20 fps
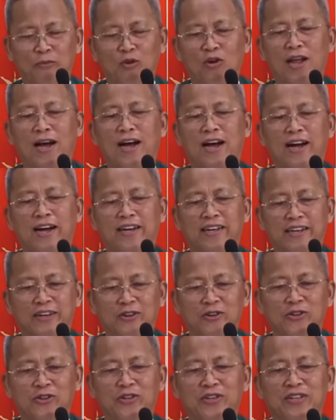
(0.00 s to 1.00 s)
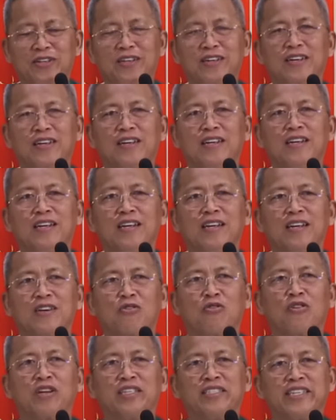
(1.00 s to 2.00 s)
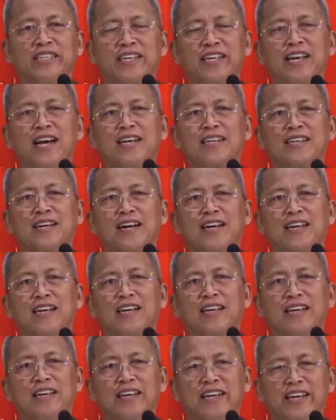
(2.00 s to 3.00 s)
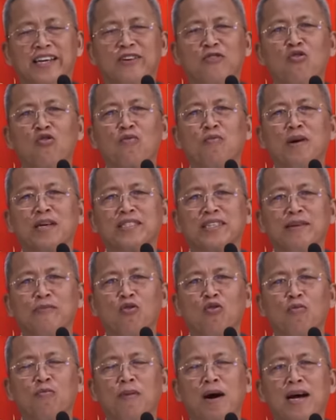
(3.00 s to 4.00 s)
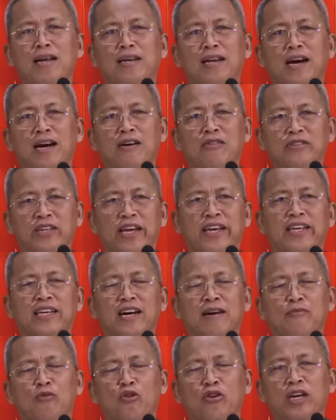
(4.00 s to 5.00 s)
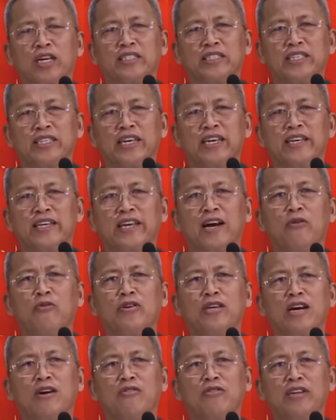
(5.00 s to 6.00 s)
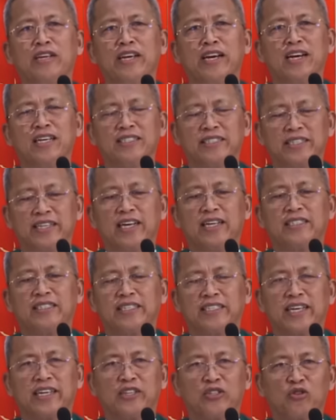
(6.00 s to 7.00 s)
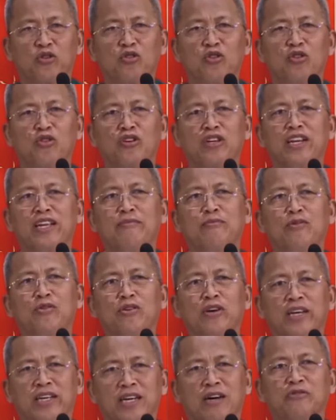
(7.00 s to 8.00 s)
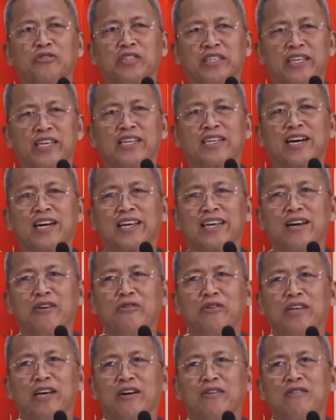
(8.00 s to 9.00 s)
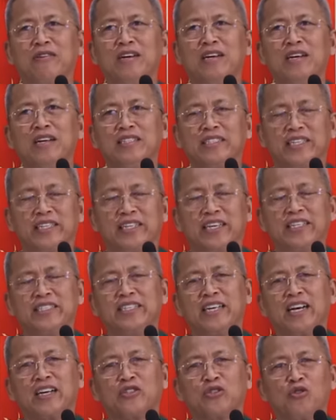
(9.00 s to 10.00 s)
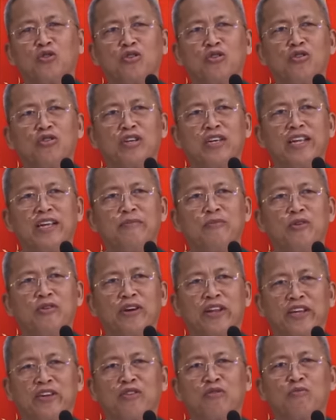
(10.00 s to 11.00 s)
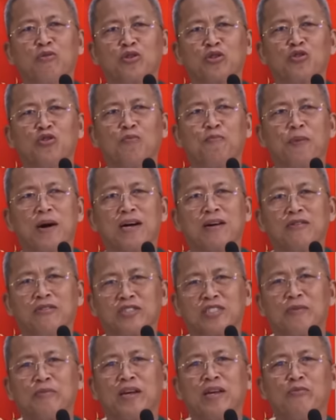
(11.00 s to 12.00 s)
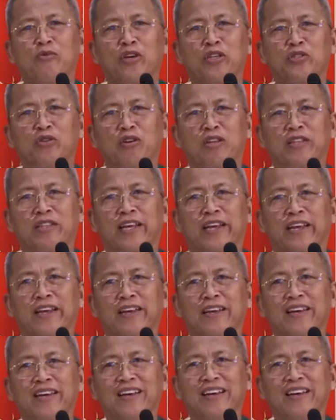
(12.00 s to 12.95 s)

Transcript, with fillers: Bulahan ko kung gisigihan kag mas imong bana, unya ikaw mo igasigig yaw-yaw niya, siya sigig sunod nimo, ikaw sigig kag yaw-yaw, sige siyag sunod nimo, di gyud mo supak unsa may mo isulti.